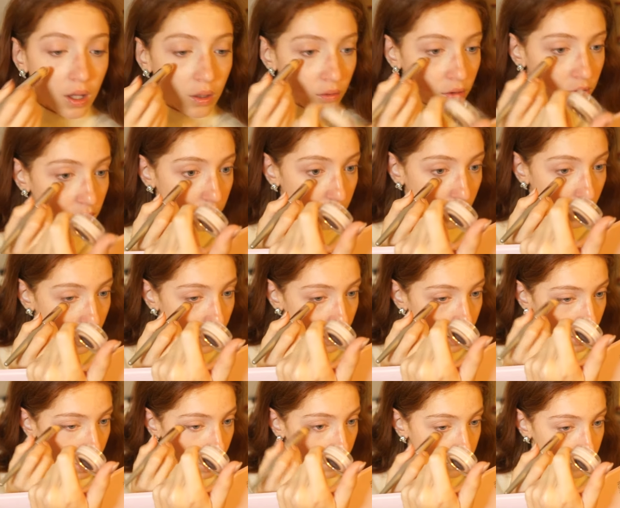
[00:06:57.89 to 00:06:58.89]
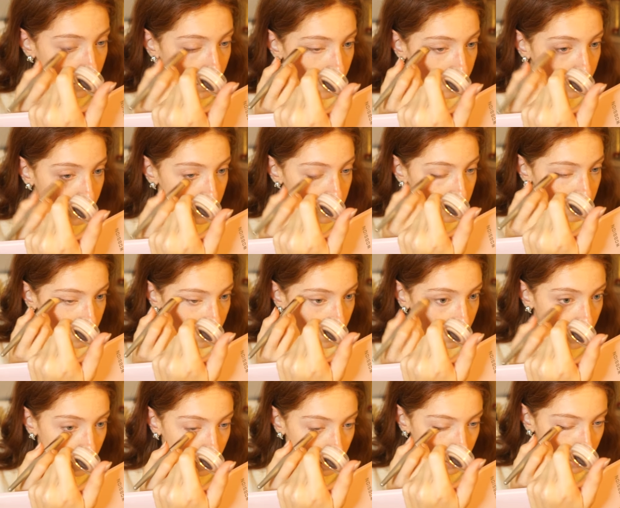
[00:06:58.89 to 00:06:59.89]
quindi magari a voi possono
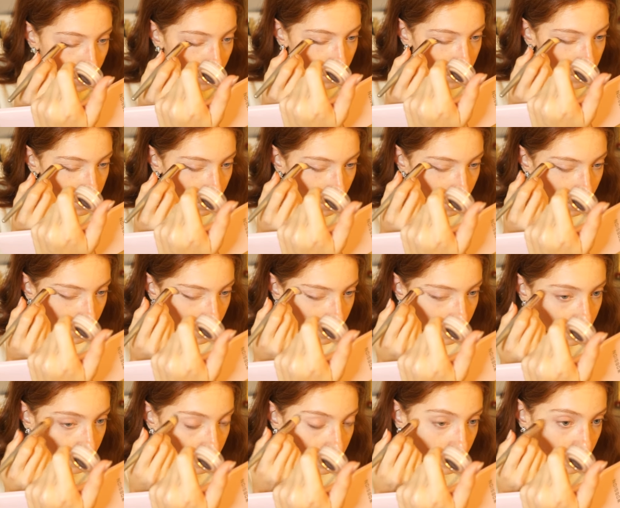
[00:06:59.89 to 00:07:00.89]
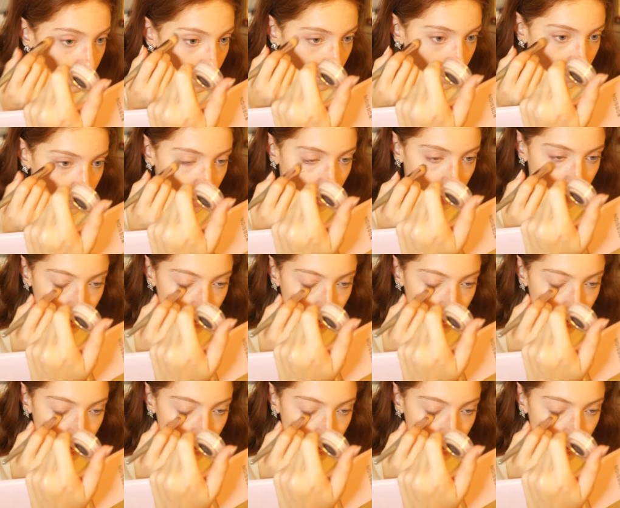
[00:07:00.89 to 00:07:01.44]
interessare e quindi